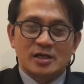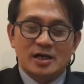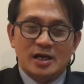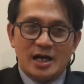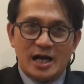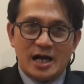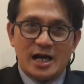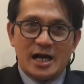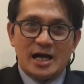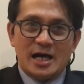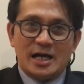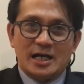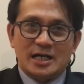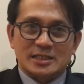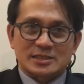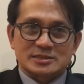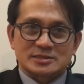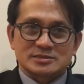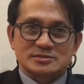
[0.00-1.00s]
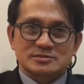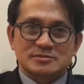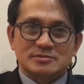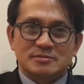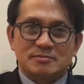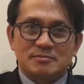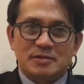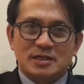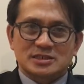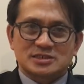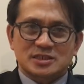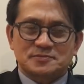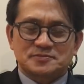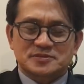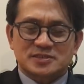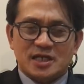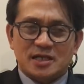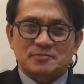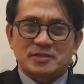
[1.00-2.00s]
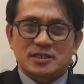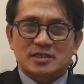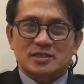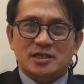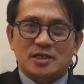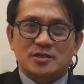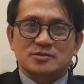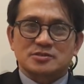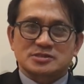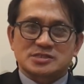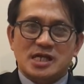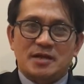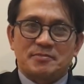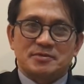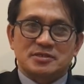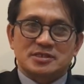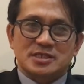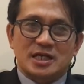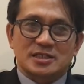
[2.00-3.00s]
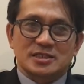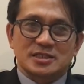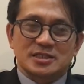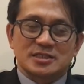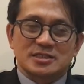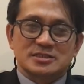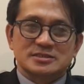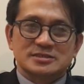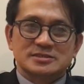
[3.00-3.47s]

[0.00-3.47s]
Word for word: at mag-subscribe na rin kayo sa aming channel